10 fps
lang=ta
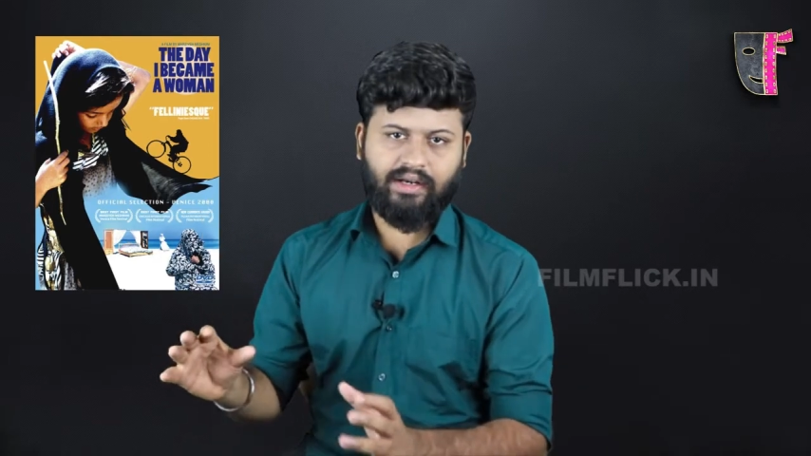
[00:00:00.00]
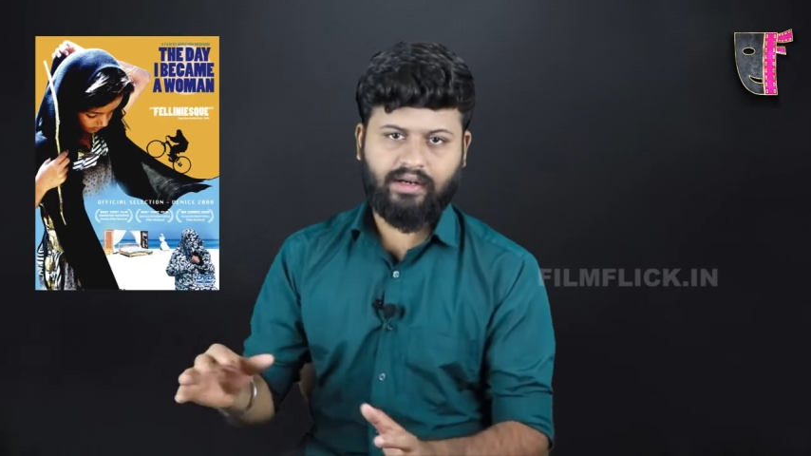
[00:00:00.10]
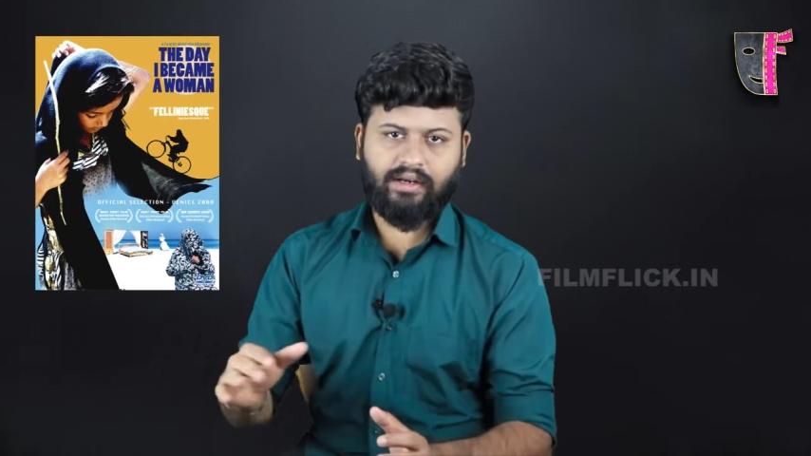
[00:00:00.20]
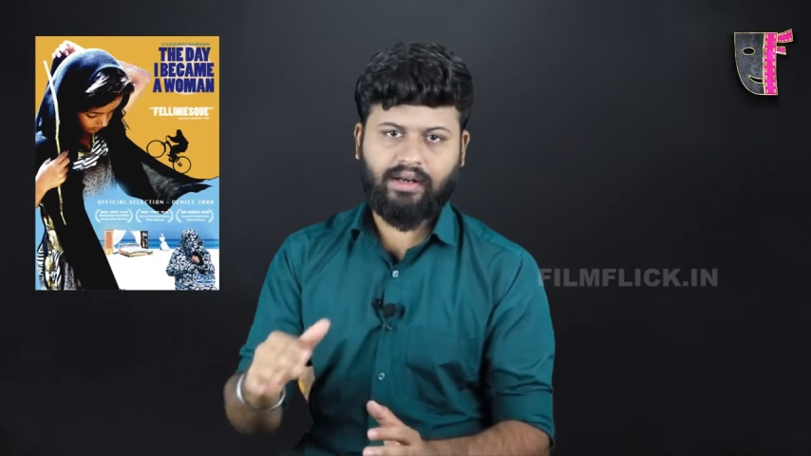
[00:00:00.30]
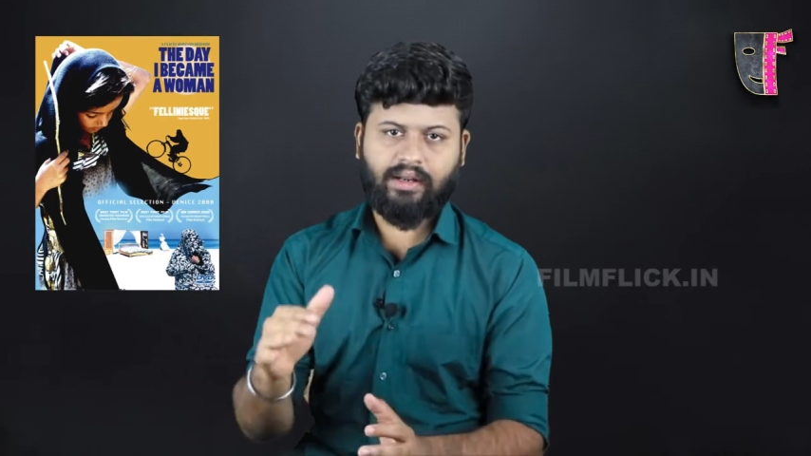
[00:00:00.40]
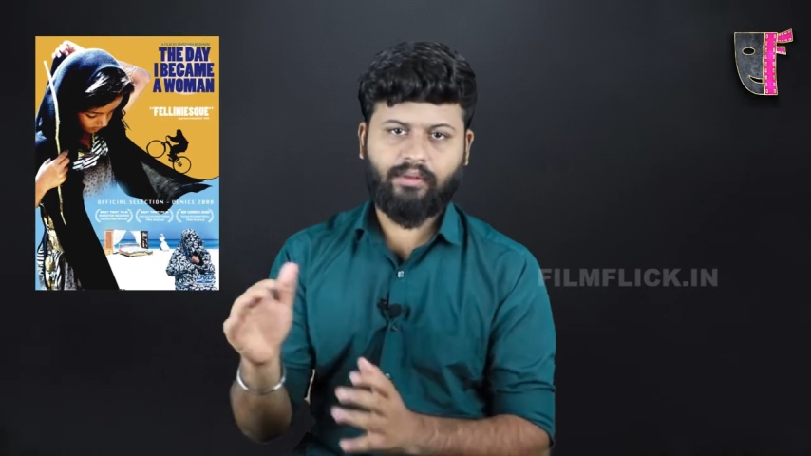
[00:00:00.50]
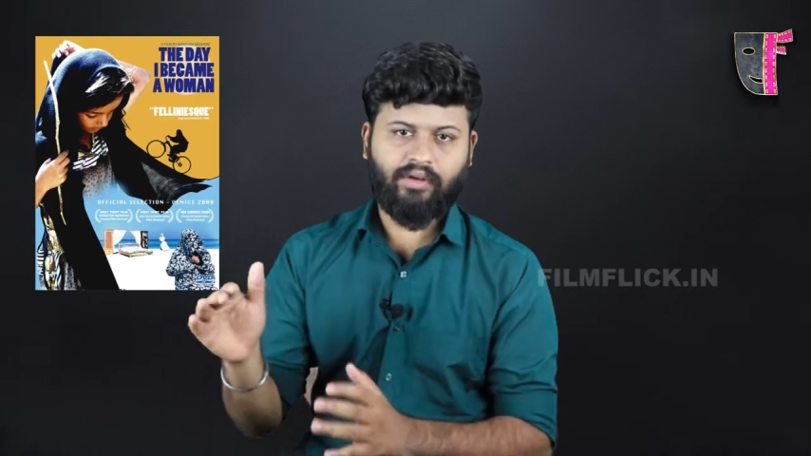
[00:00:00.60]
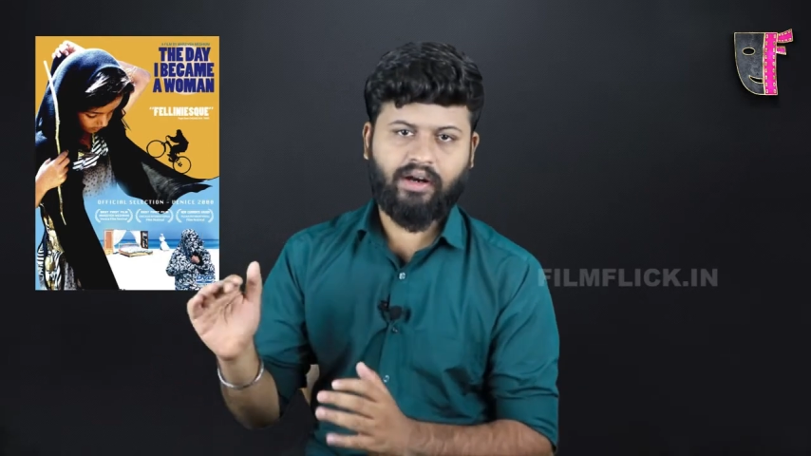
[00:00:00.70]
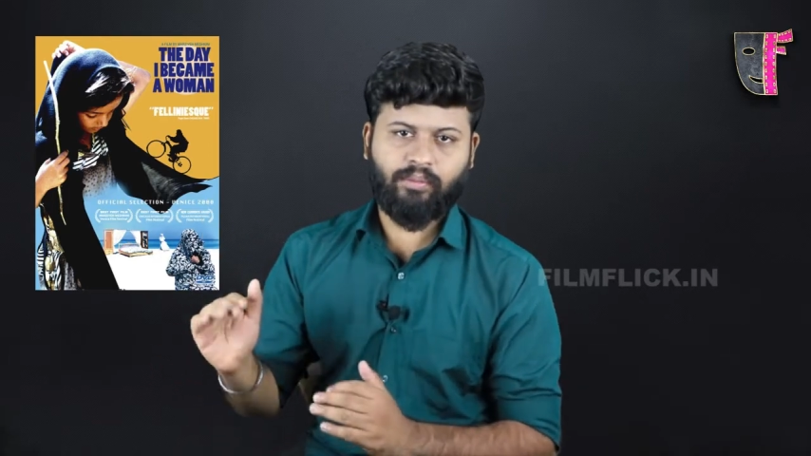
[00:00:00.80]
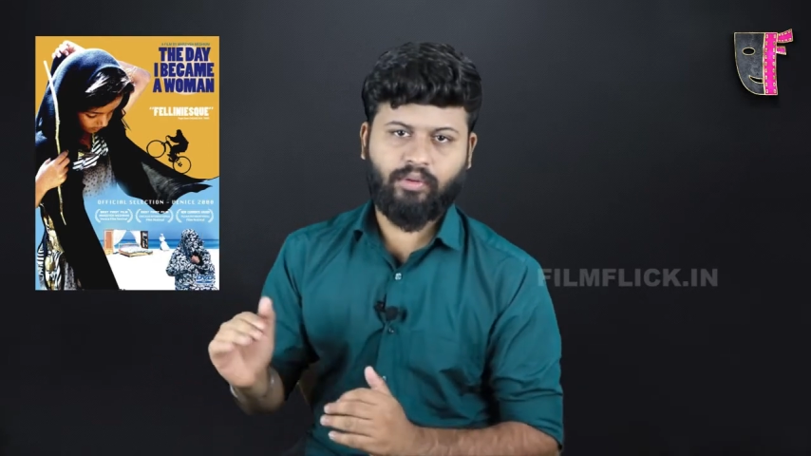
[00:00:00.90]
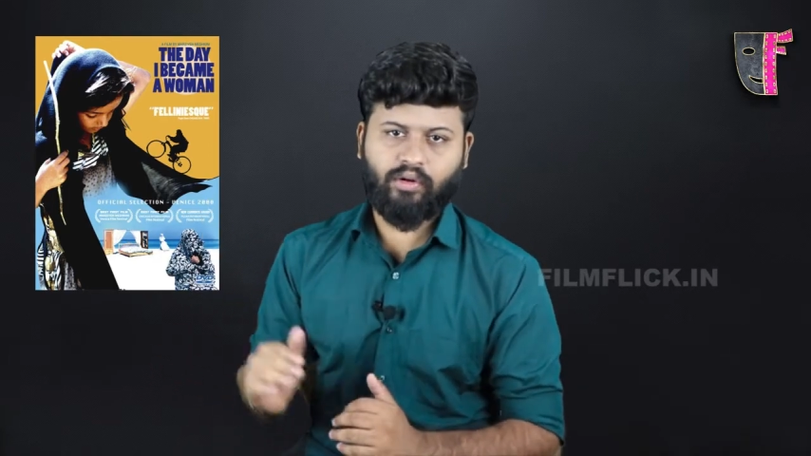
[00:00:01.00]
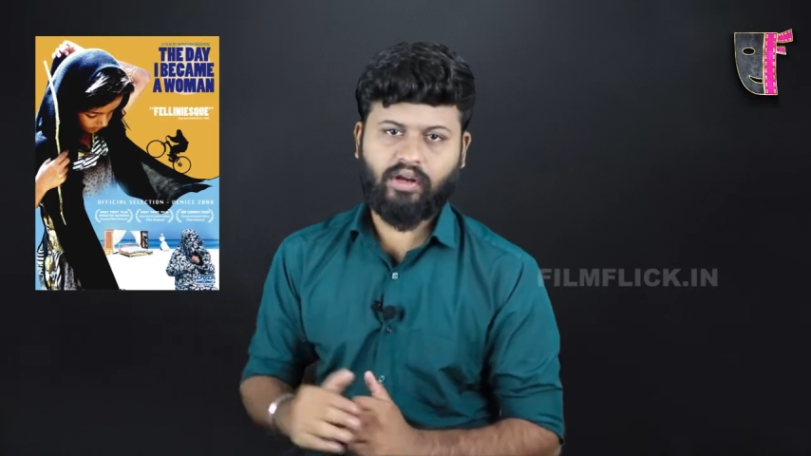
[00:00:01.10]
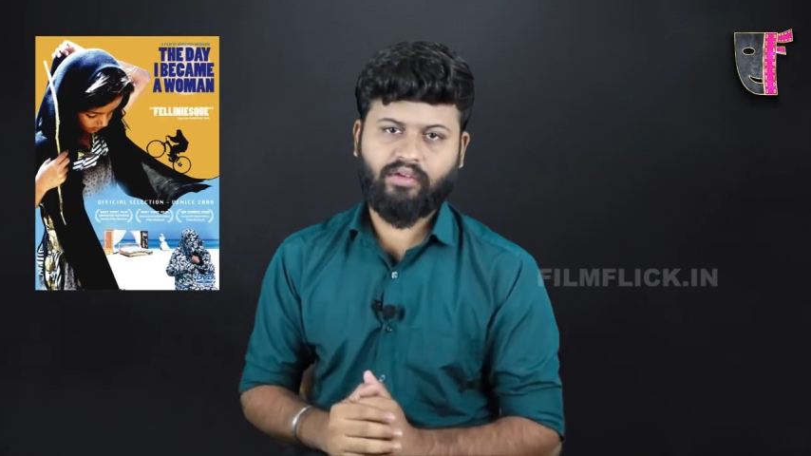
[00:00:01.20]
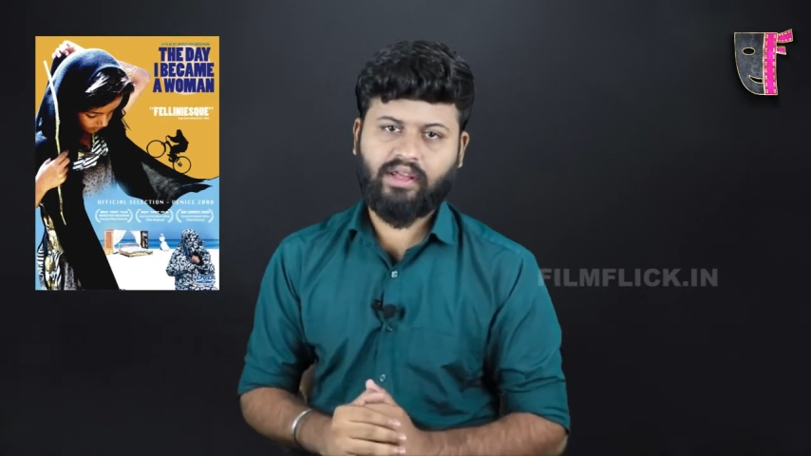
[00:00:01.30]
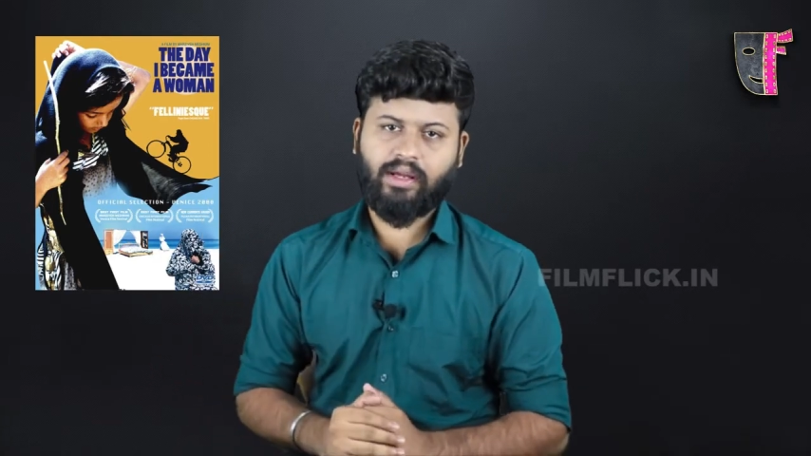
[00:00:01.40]
கடற்கரையில் எல்லாம் வாங்கின
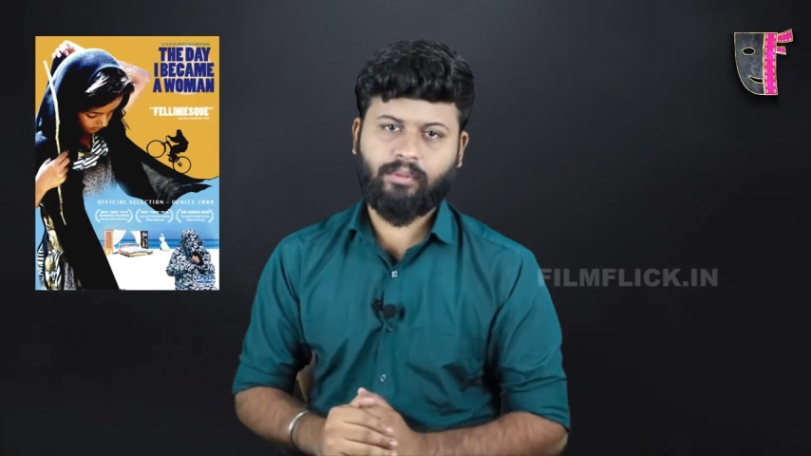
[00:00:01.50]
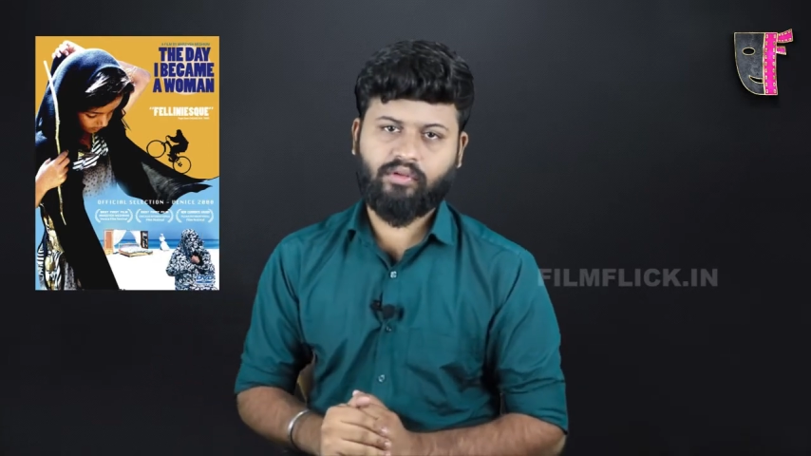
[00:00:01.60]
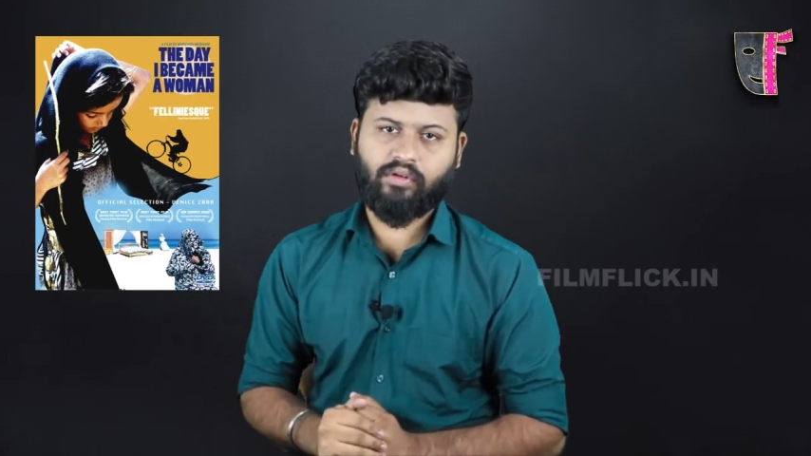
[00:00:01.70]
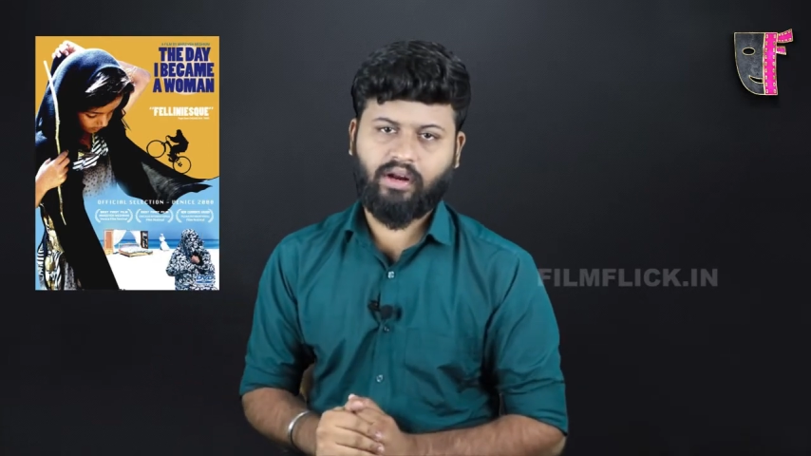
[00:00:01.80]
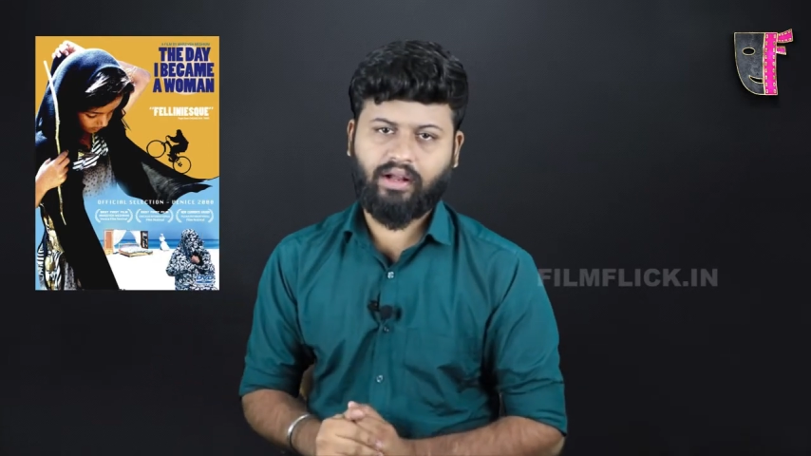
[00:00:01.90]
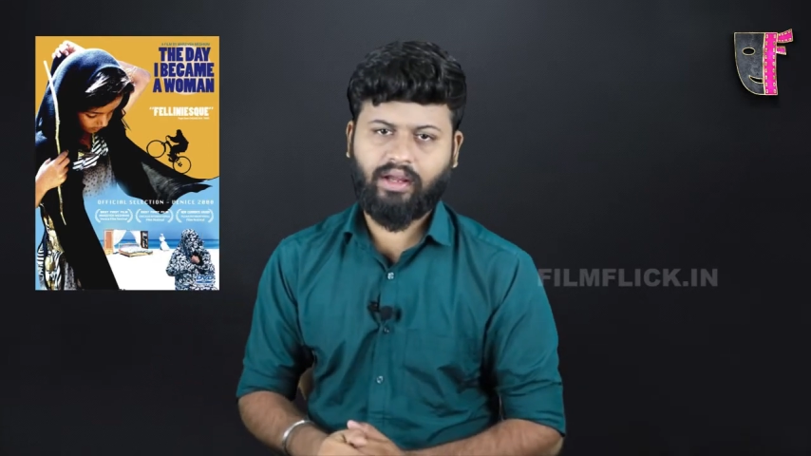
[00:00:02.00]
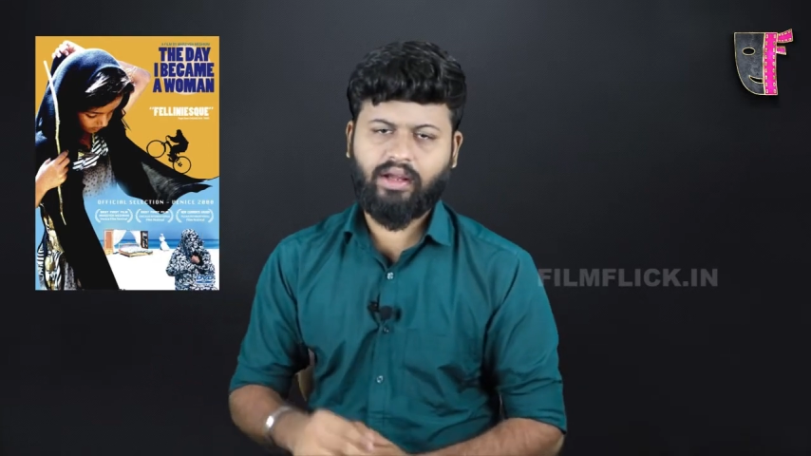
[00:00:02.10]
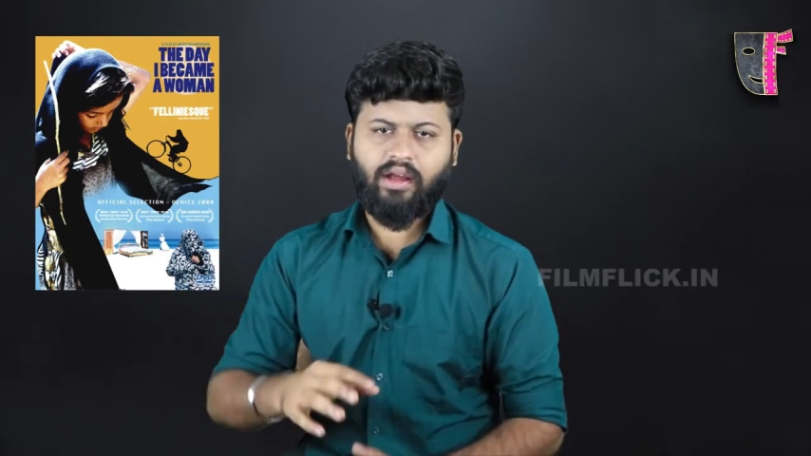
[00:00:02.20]
பொருளாக வைங்க அப்படின்னு சொல்கிறாங்க